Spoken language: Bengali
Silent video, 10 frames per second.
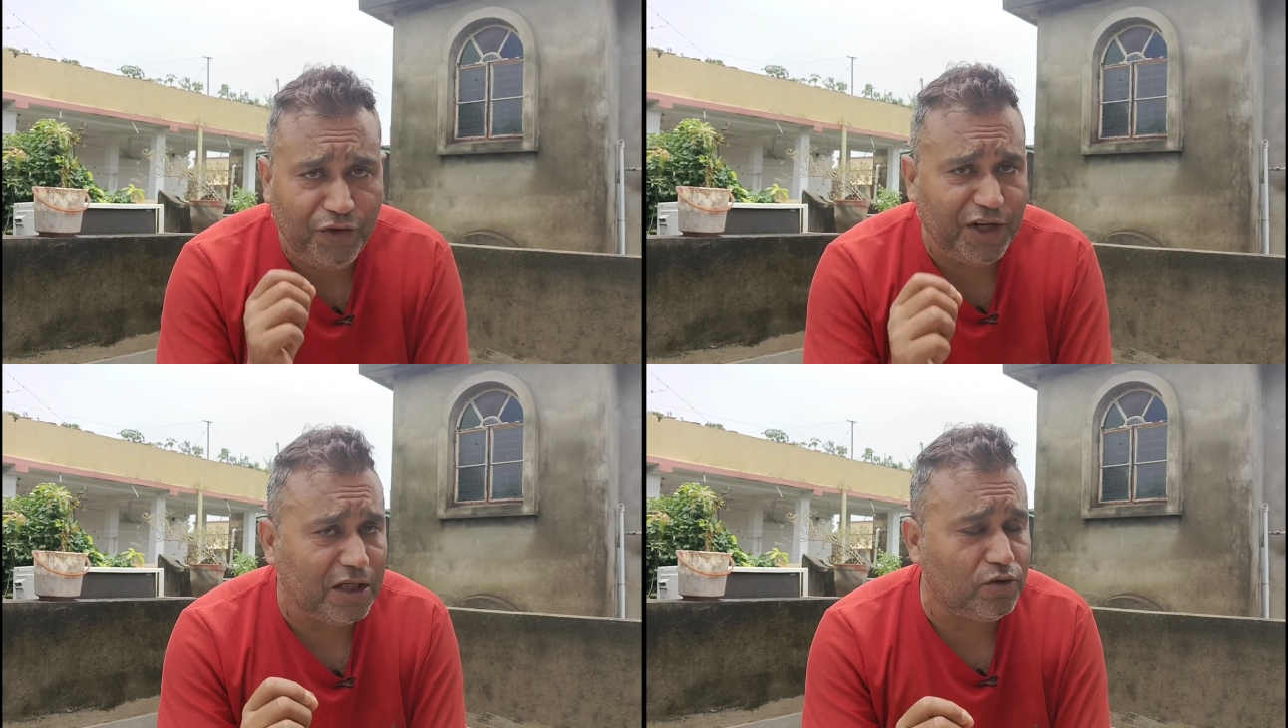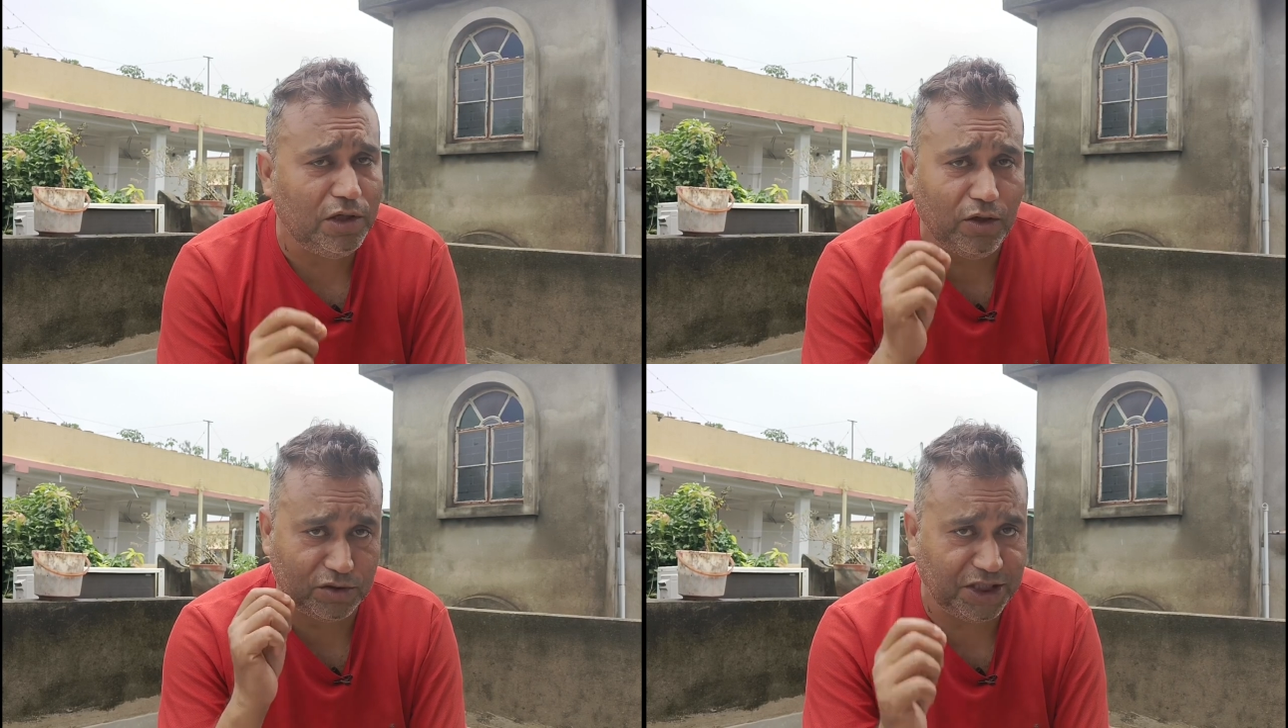বিরাট
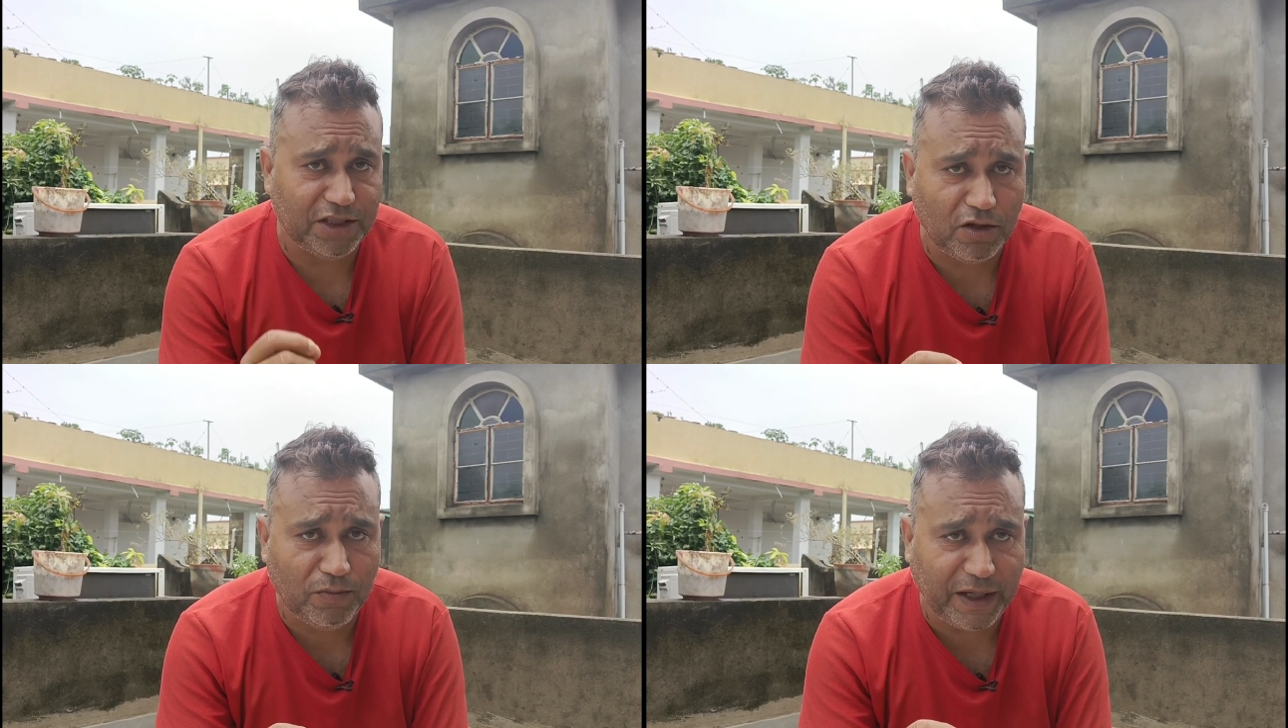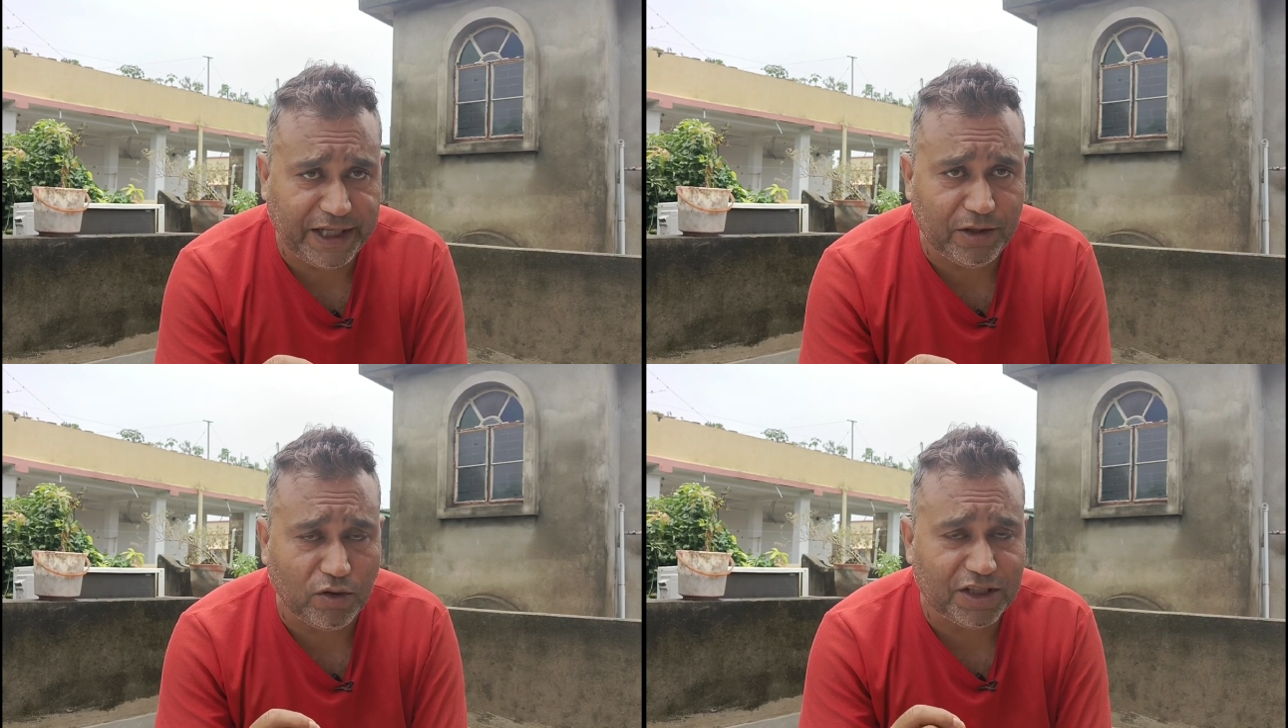কোহলি অসাধারণ
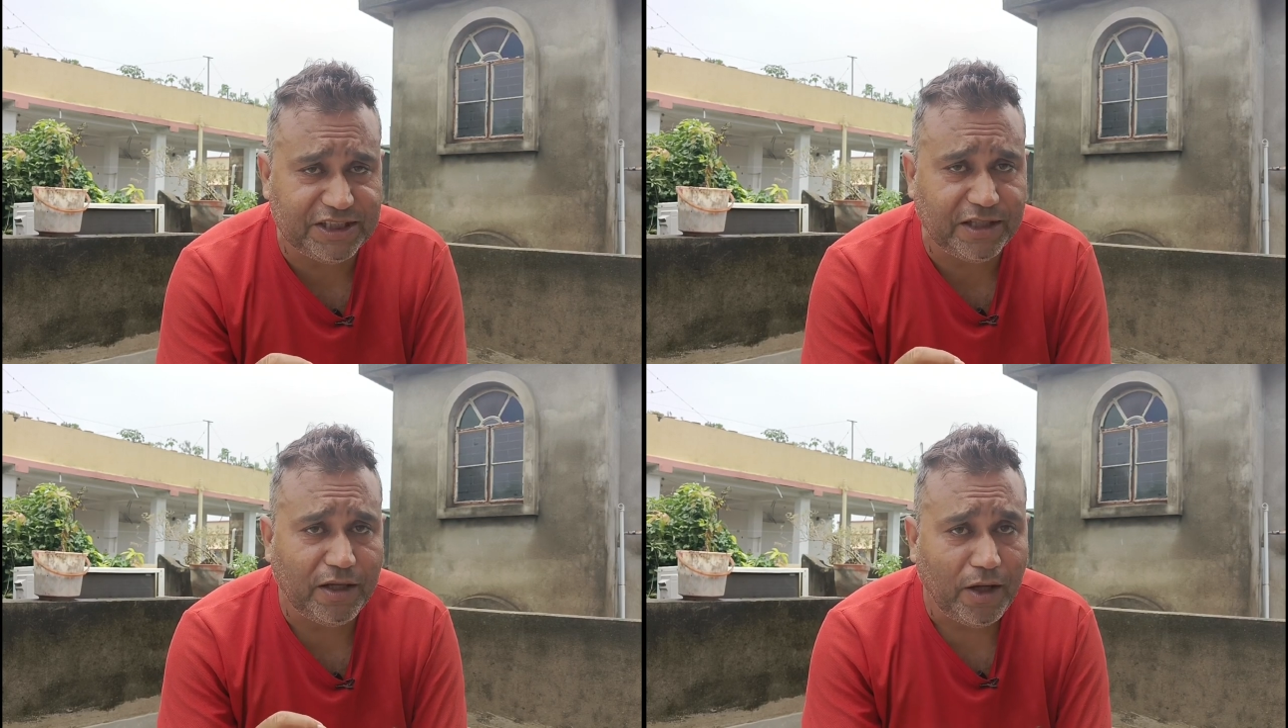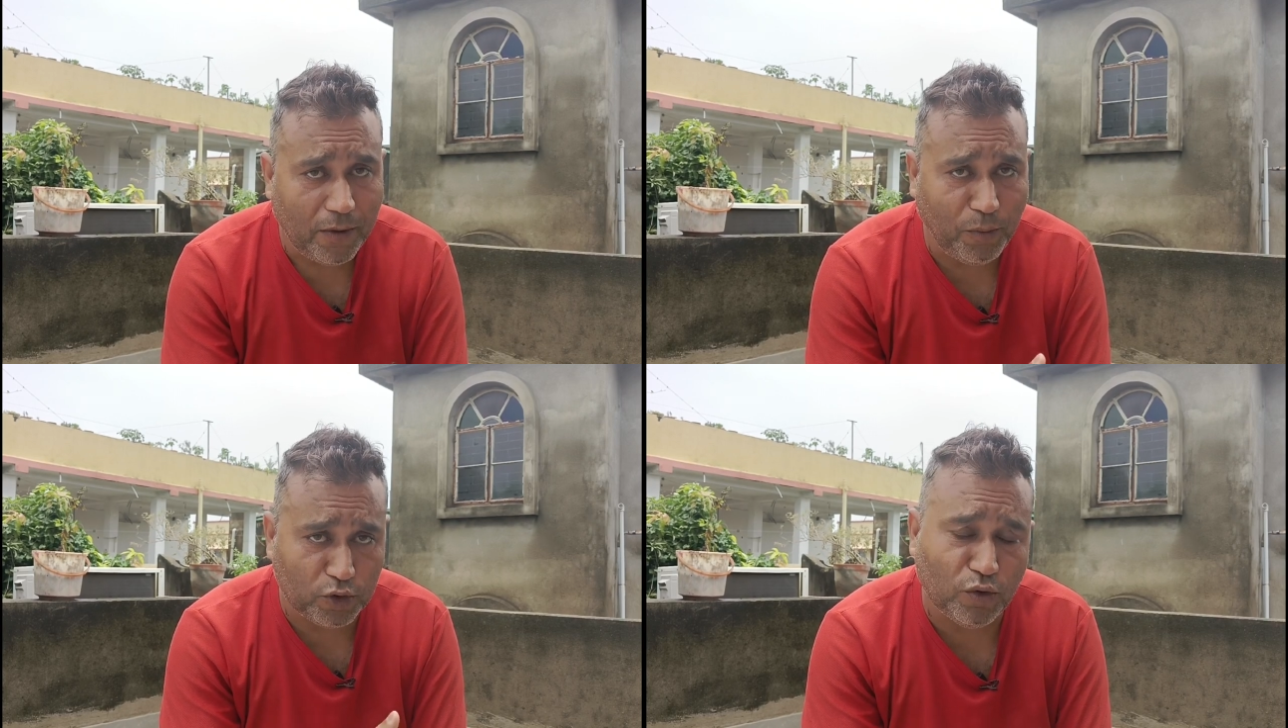ব্যাটিং করেছে
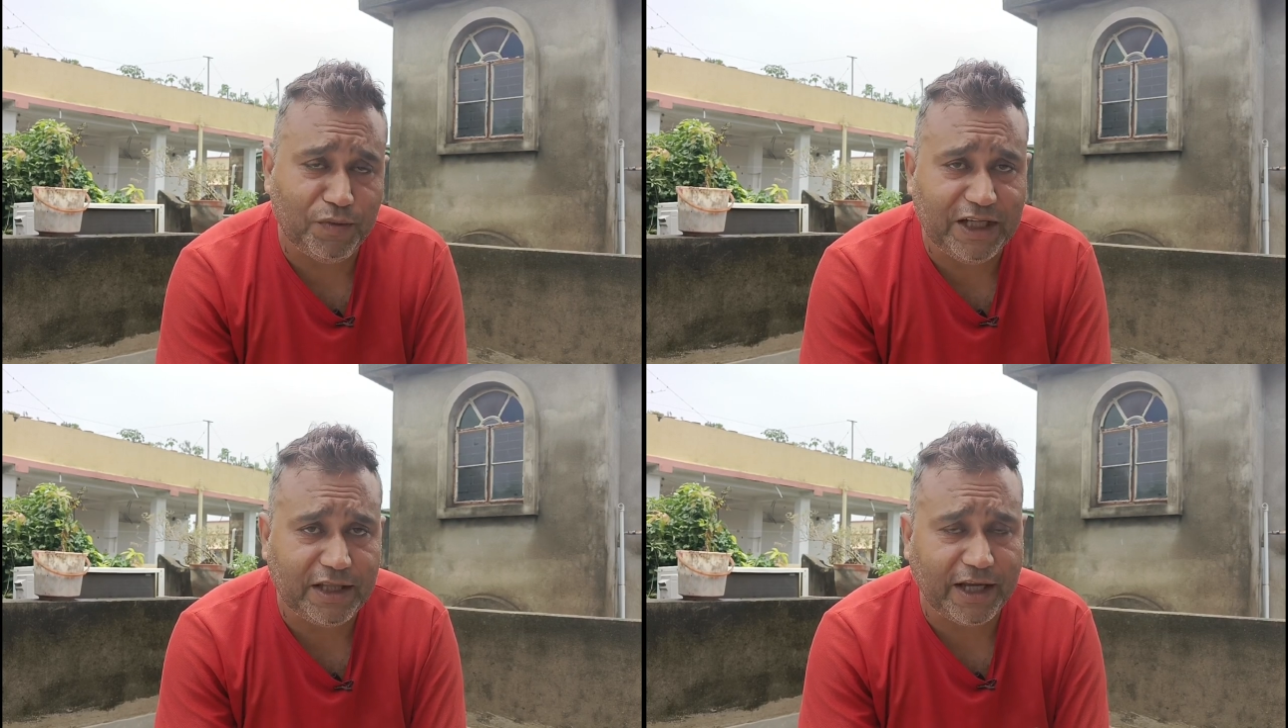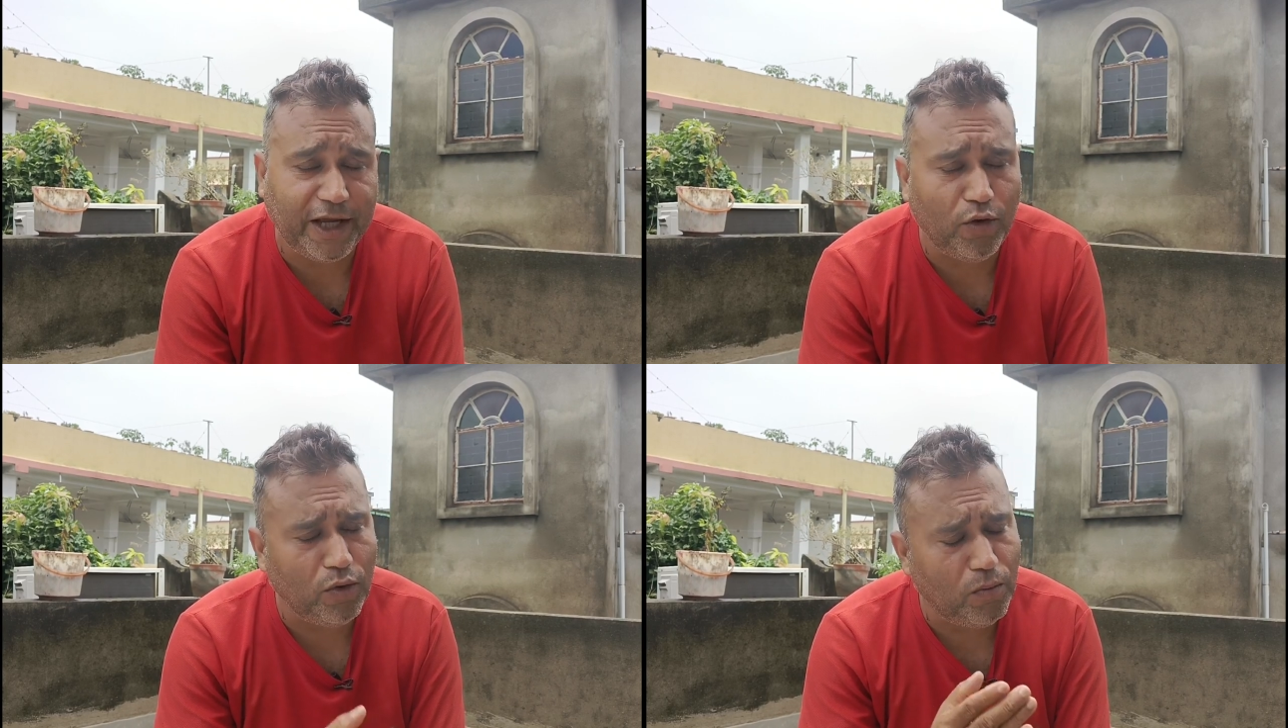প্রথম দিক
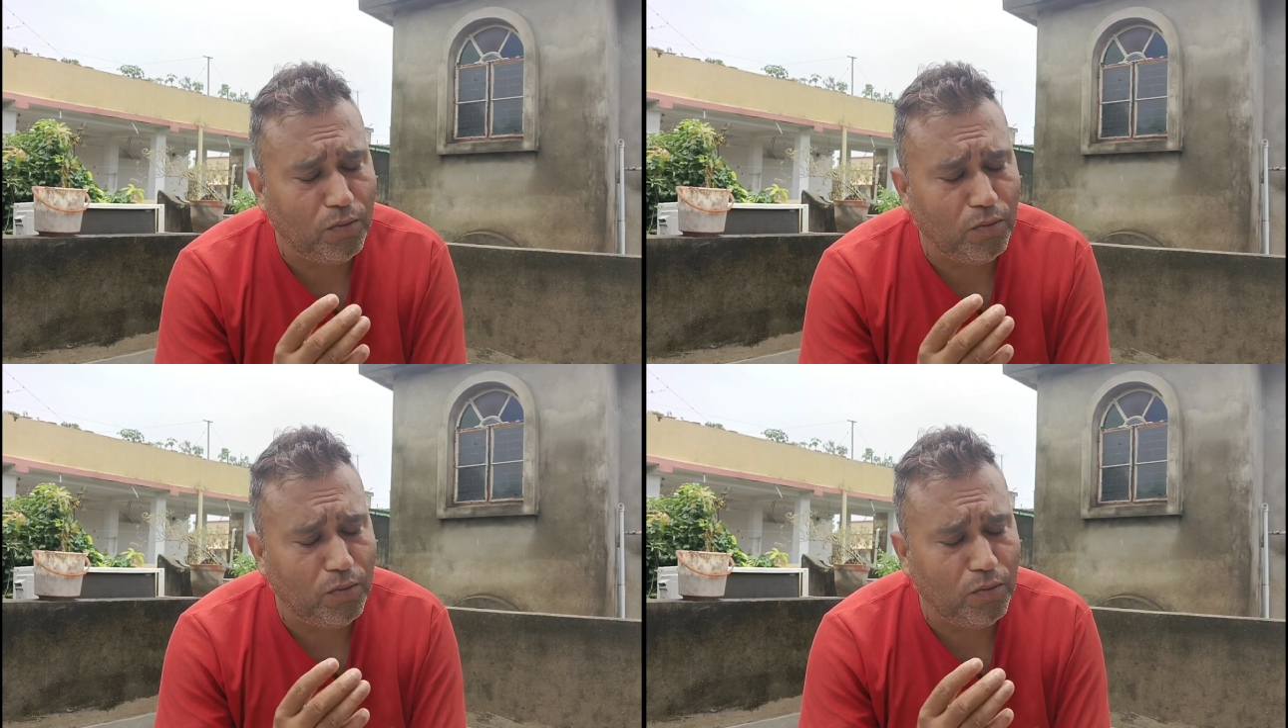থেকেও